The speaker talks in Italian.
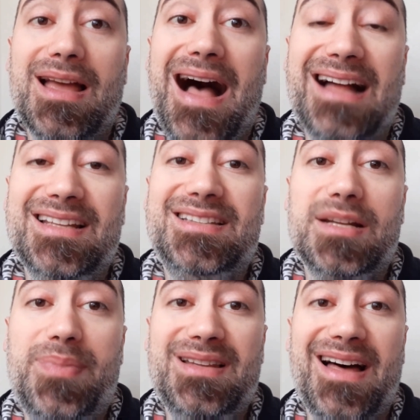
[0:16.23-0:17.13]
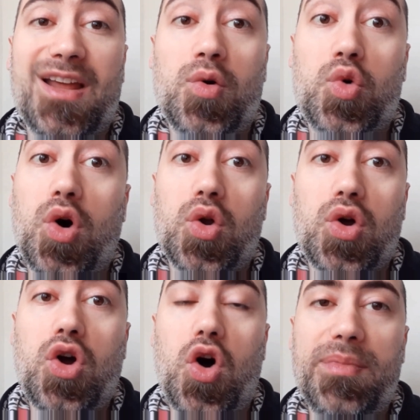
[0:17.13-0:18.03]
ad interpretare un ruolo
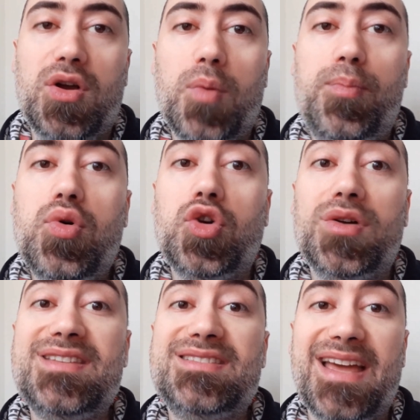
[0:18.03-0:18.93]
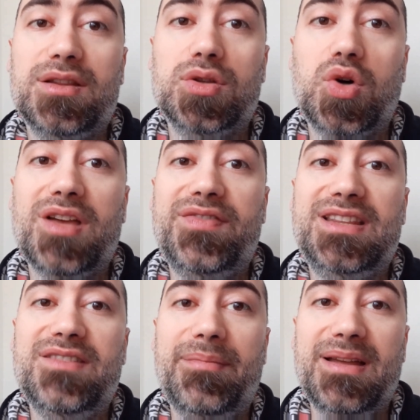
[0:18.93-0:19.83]
comico pur non essendo
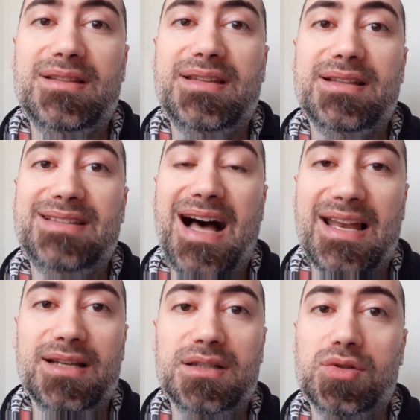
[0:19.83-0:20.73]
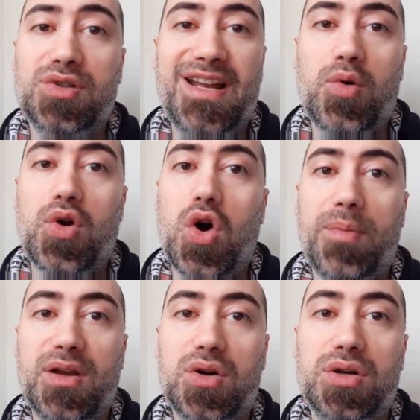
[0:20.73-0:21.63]
effettivamente tale, non era un
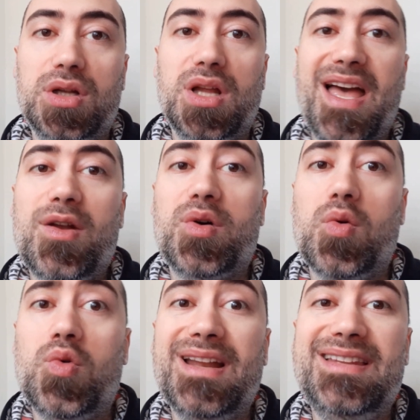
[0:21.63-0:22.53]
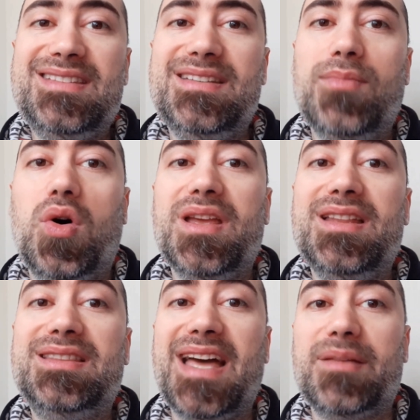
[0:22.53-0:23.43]
comico, era un, un grandissimo
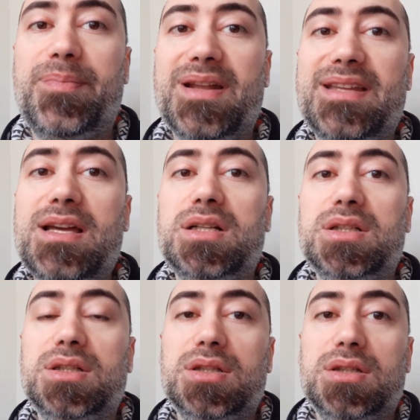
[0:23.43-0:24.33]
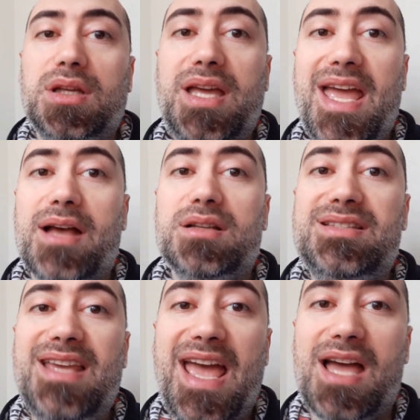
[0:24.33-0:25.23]
interprete che
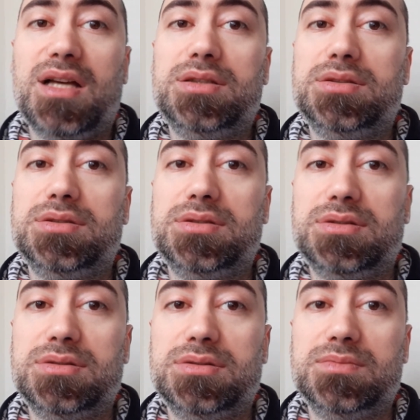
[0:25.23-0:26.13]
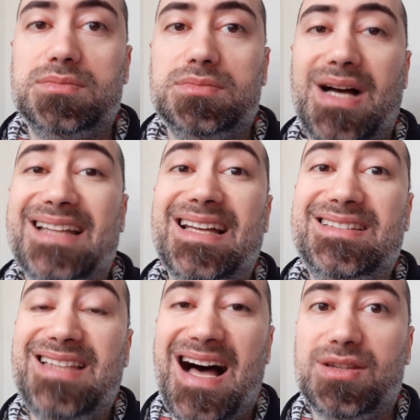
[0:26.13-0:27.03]
si è ehm, eh,
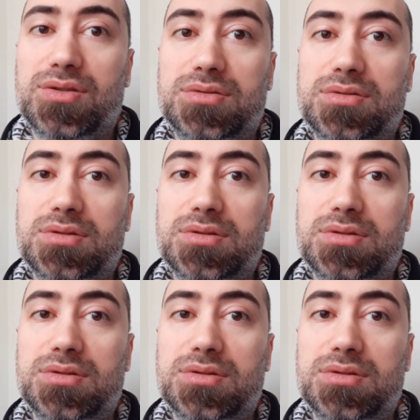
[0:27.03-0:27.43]
adattato